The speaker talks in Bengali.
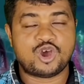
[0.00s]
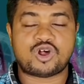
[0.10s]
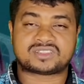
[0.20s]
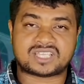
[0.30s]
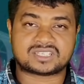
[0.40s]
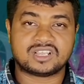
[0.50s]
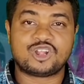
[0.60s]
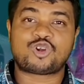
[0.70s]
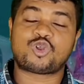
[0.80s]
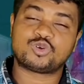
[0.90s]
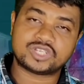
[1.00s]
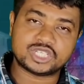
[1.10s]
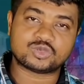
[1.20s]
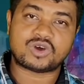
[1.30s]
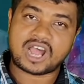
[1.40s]
অর্থাৎ কলঙ্কিত
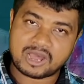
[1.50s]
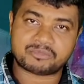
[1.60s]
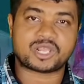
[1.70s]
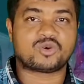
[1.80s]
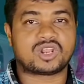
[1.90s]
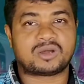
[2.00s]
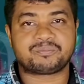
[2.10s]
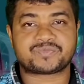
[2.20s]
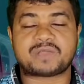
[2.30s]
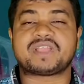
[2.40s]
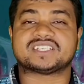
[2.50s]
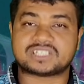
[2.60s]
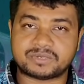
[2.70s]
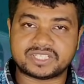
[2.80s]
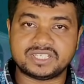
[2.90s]
আমরাই হলাম আমি
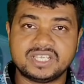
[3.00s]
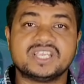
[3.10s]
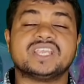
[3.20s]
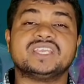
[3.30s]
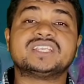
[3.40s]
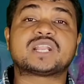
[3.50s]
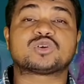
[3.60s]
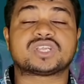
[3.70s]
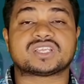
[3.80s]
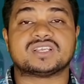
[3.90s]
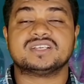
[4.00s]
আশাবাদী এই নাটকের